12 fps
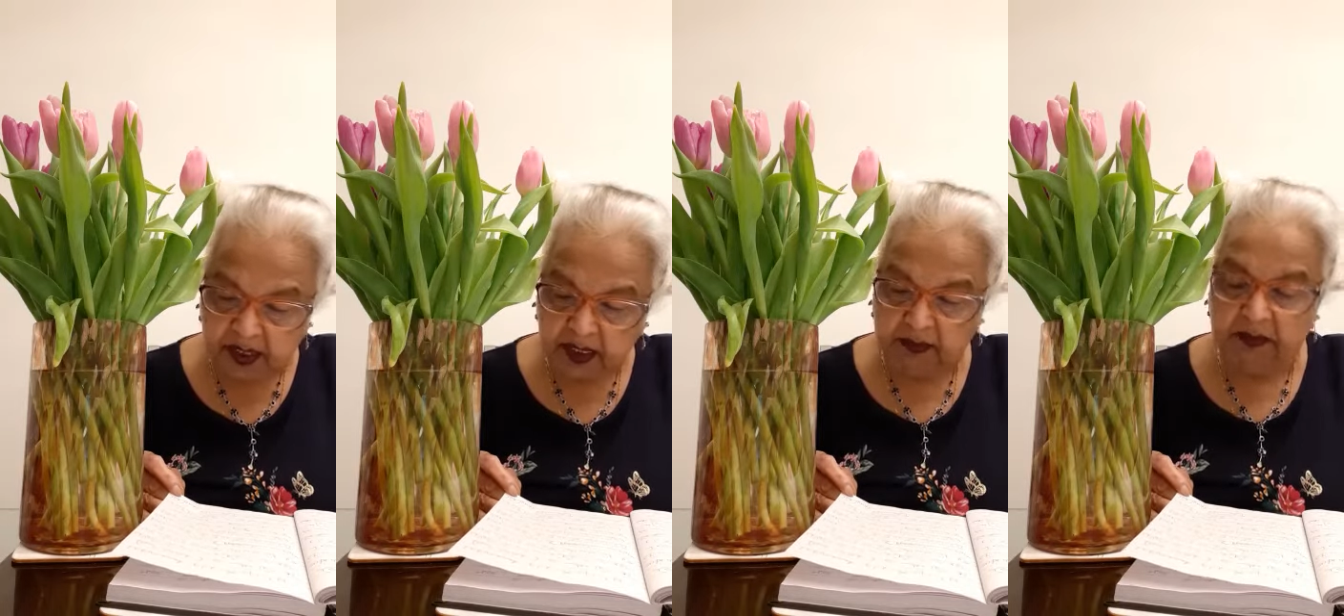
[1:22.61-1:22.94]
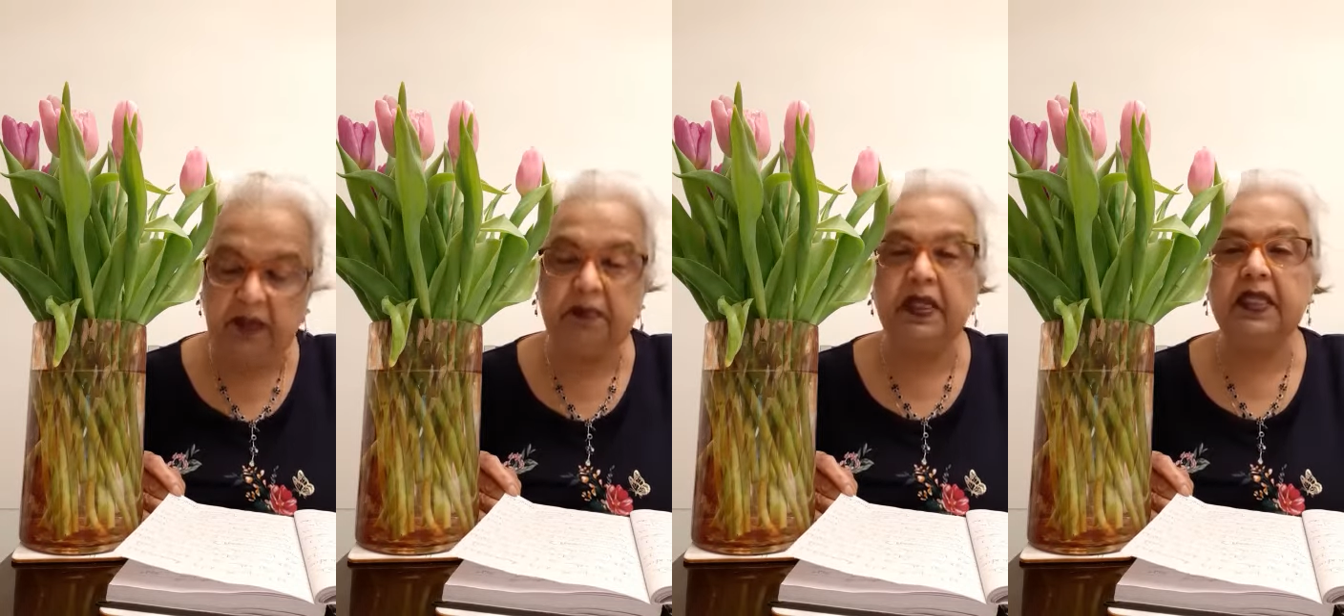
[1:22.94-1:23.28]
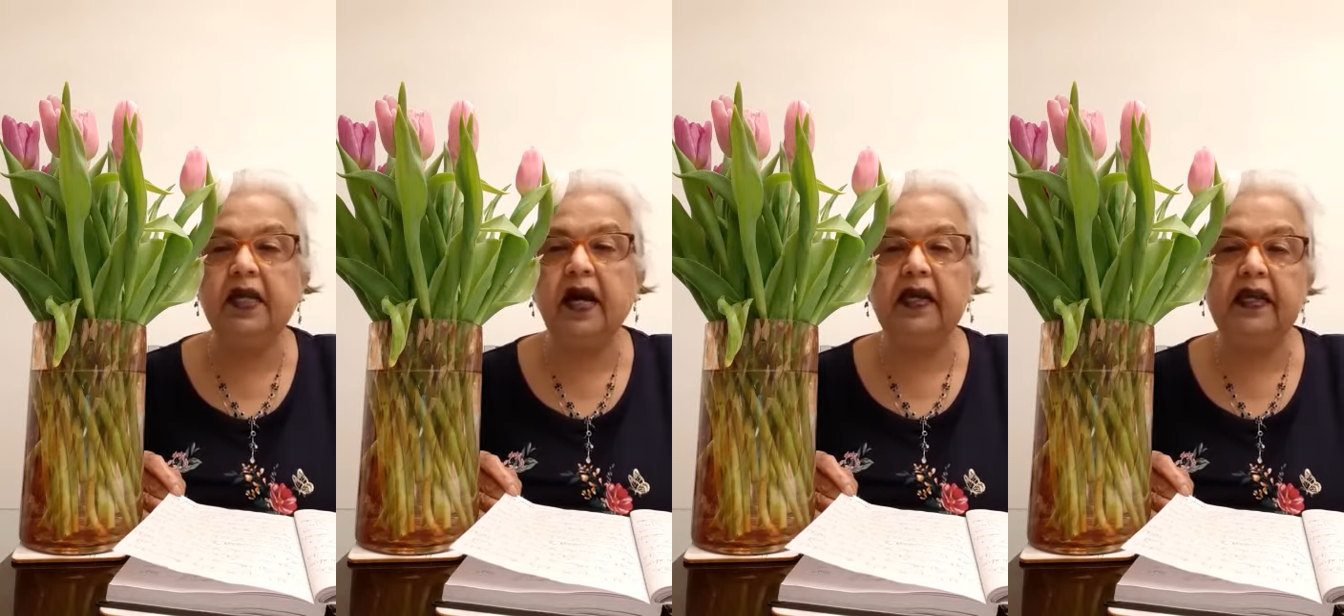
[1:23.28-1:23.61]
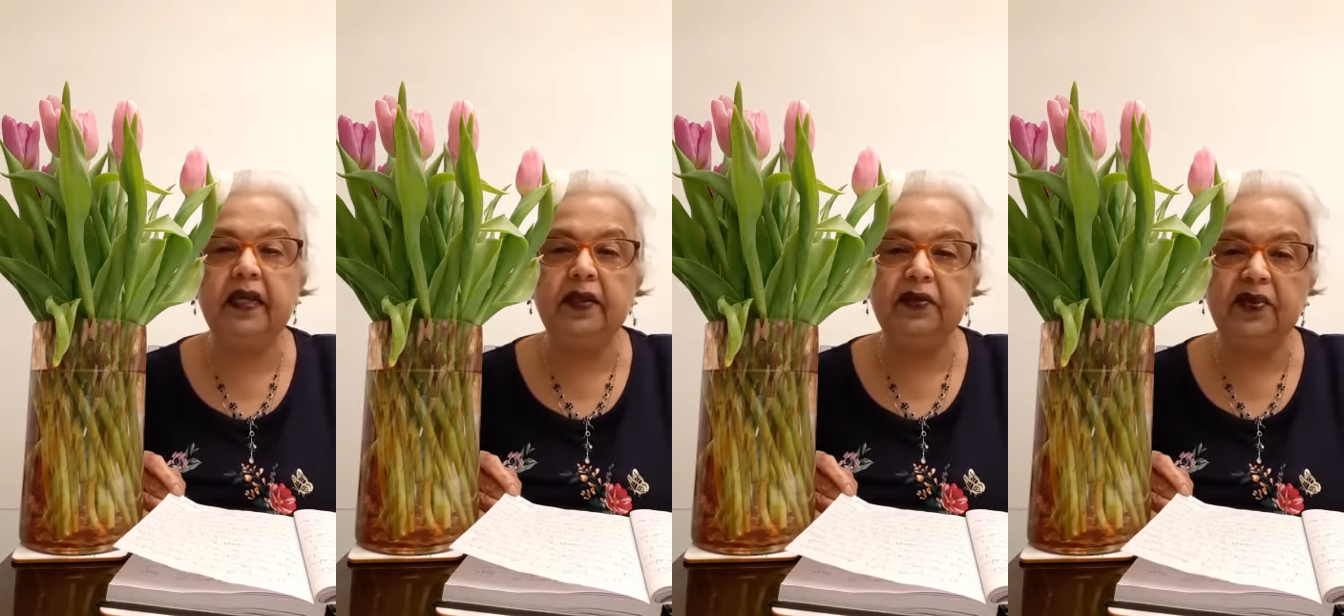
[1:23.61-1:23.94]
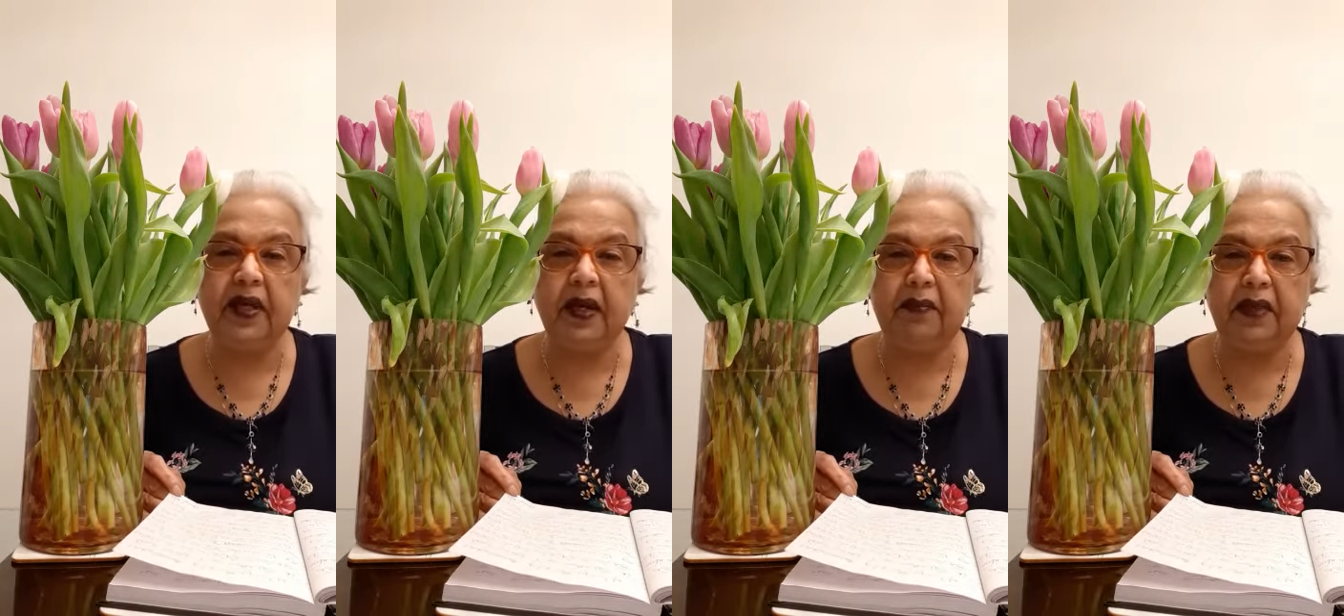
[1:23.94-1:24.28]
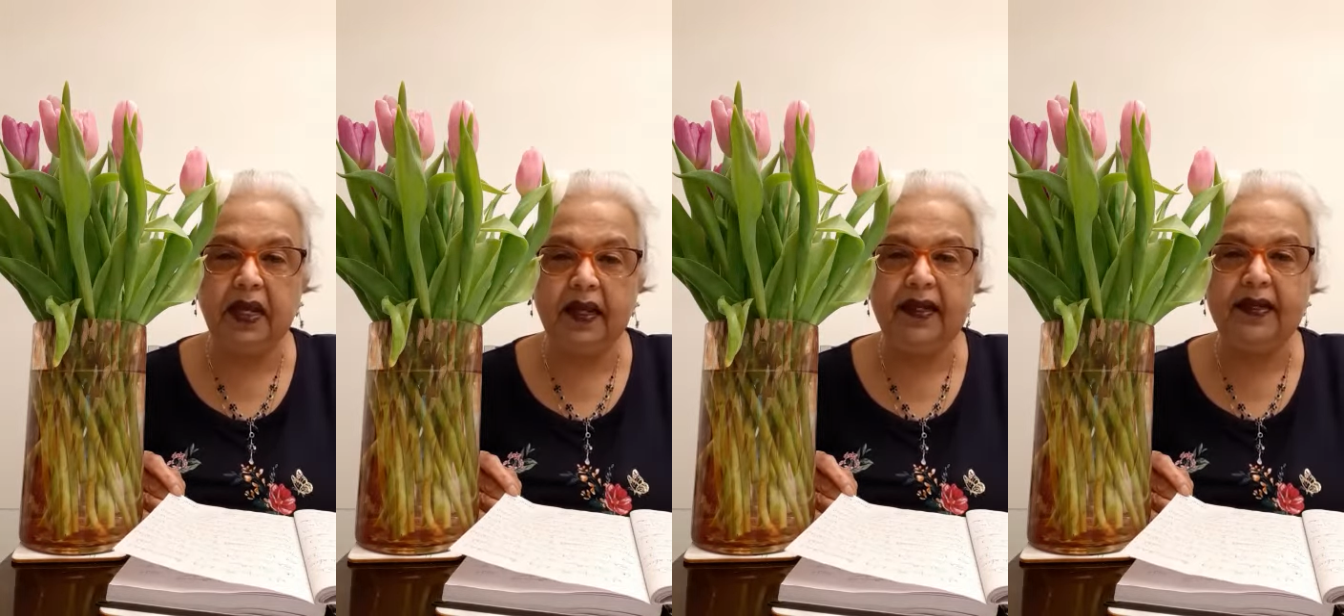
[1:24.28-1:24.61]
अपनी बदकारी की दुनिया
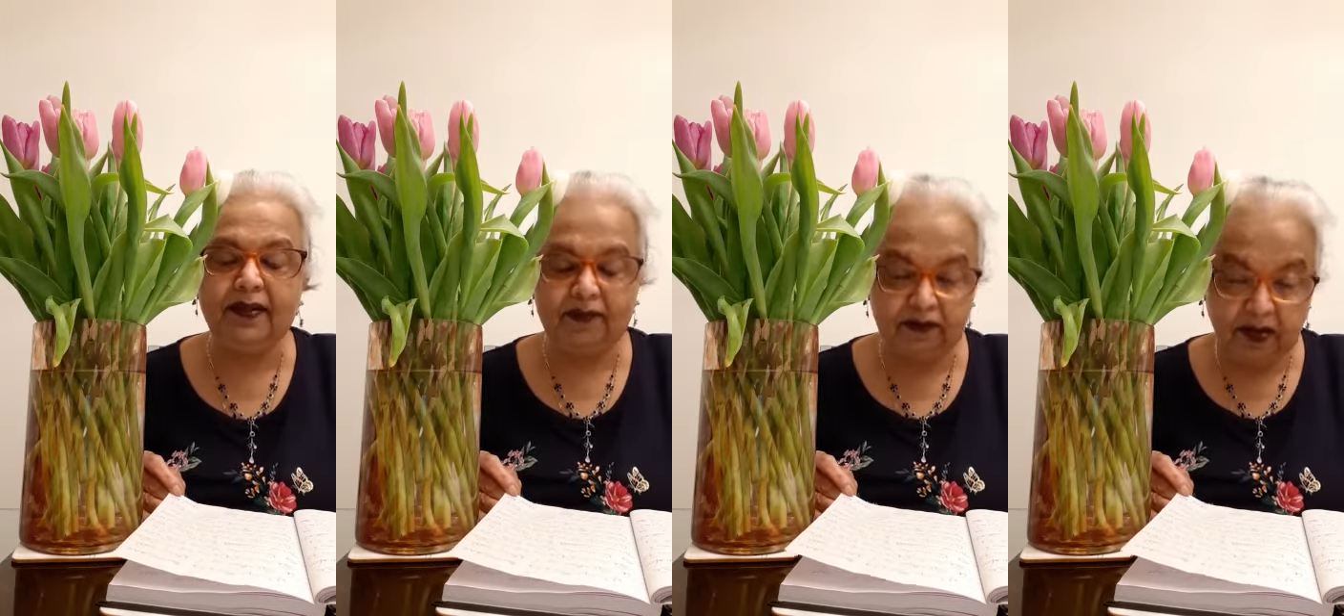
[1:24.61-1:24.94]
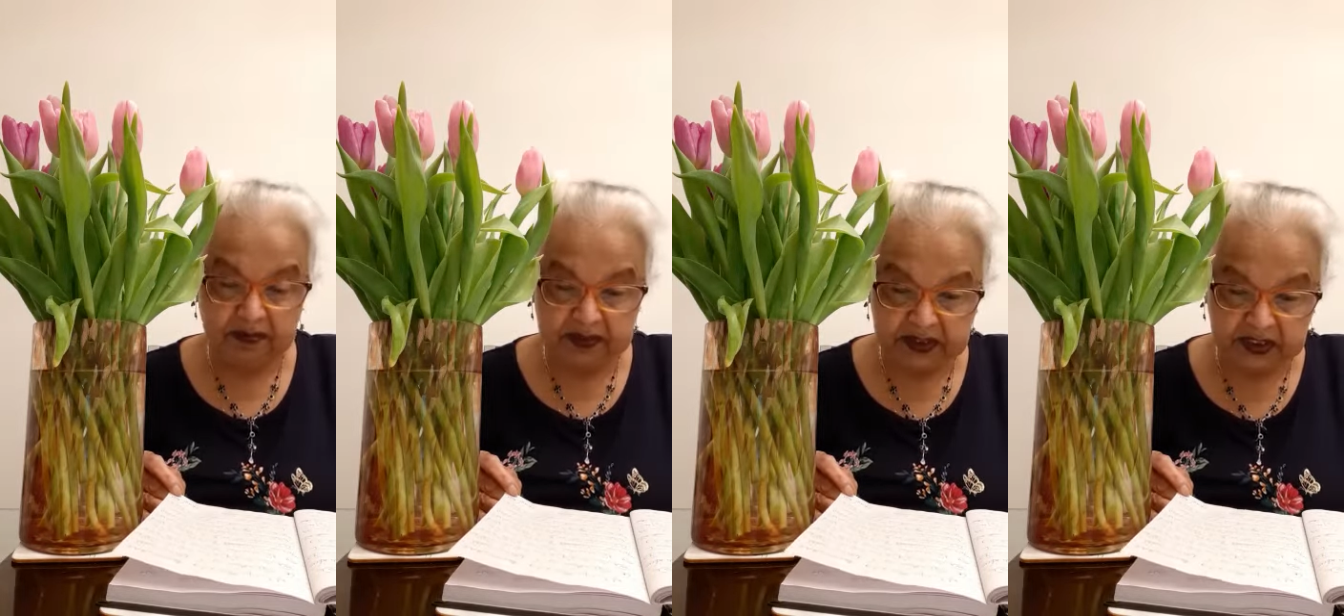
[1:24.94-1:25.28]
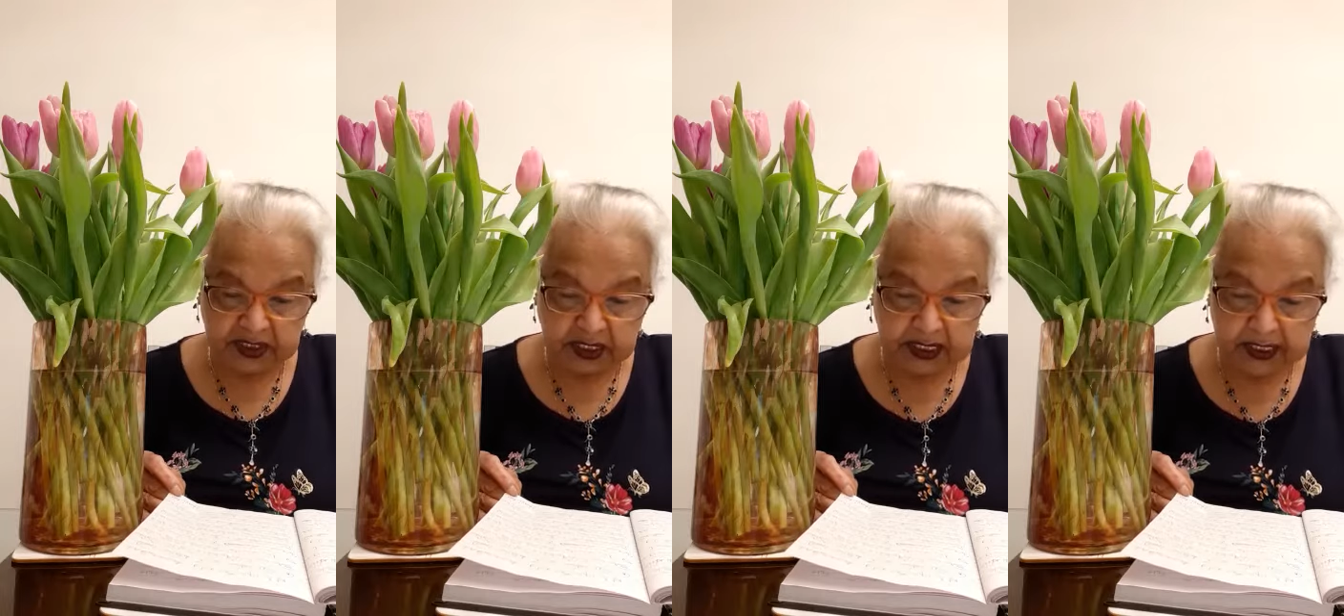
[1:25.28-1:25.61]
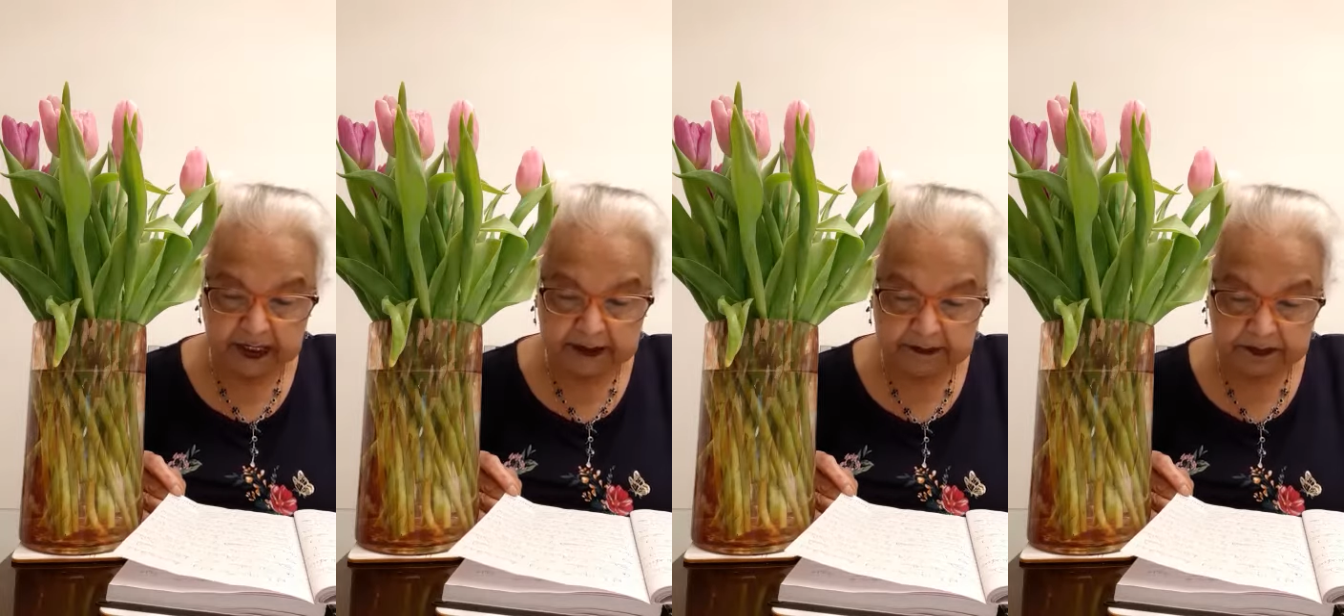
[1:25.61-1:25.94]
में वापस चली गई